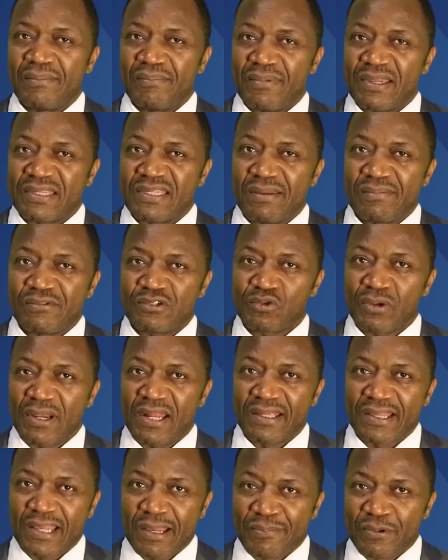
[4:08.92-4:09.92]
Madame
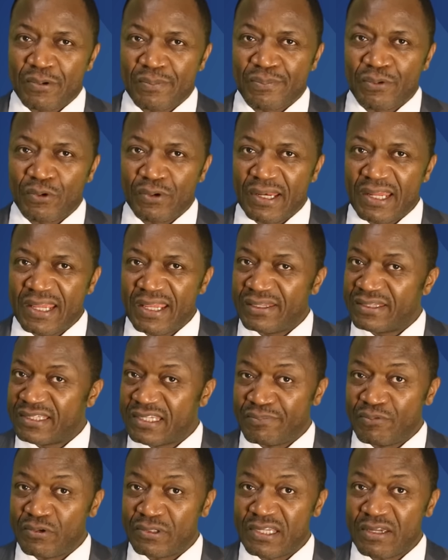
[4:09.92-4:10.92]
Joëlle Capompolé,
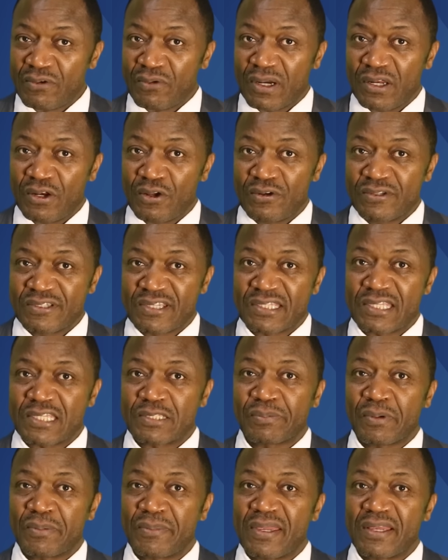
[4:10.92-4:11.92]
députée wallonne, s'est
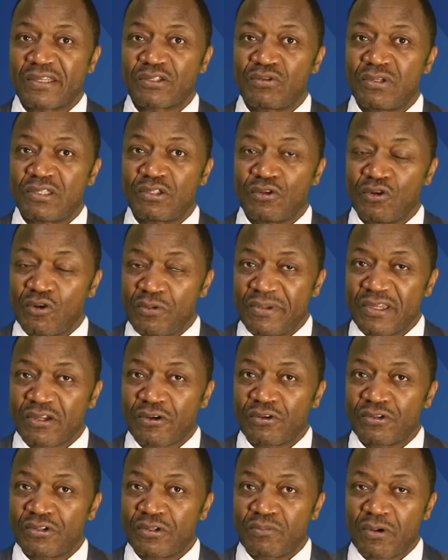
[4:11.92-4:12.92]
exprimée ensuite au
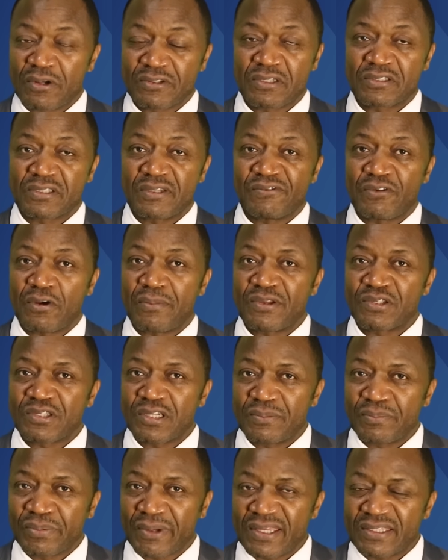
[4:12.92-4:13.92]
micro de Brussels
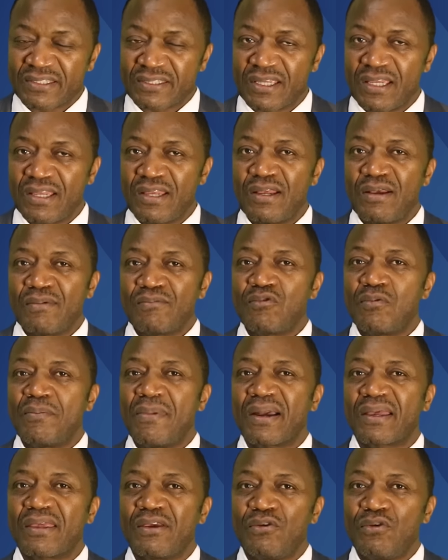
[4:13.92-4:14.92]
Information Press pour
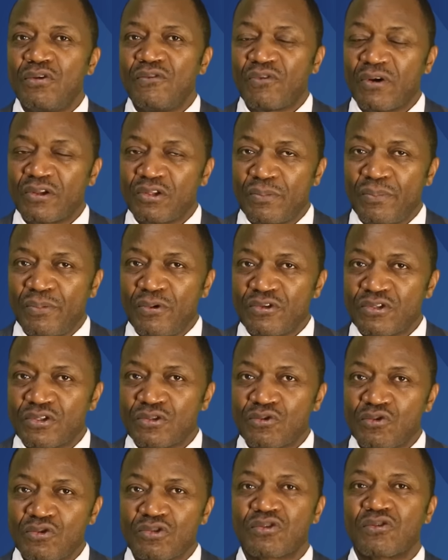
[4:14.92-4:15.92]
marquer une fois de
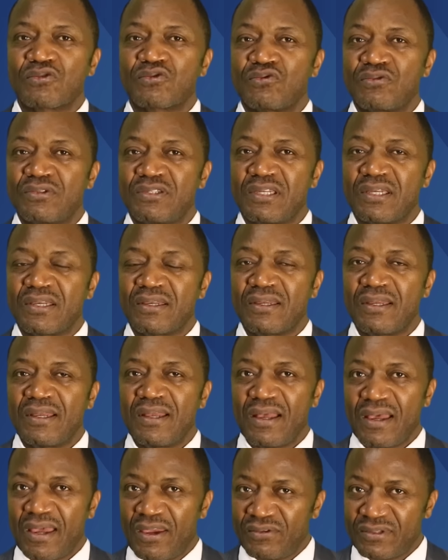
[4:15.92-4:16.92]
plus tout son soutien
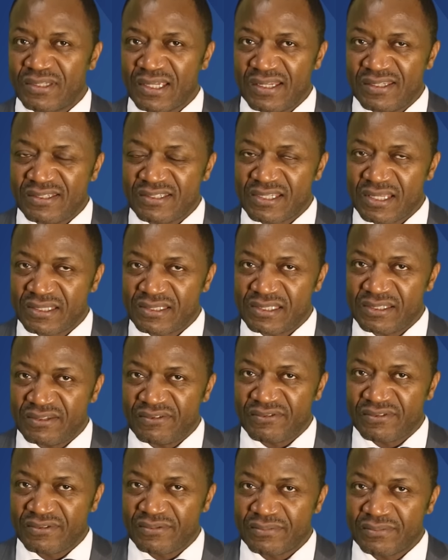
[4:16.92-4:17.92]
à une telle
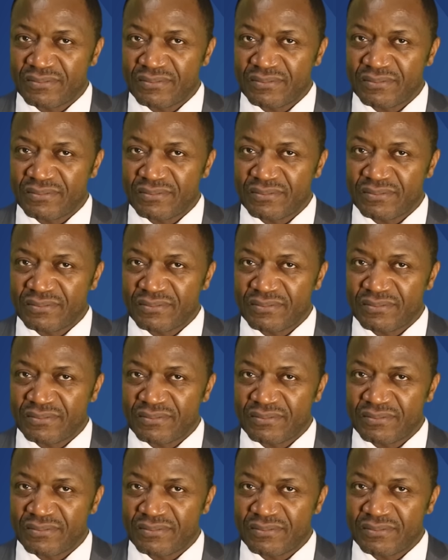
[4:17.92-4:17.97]
initiative.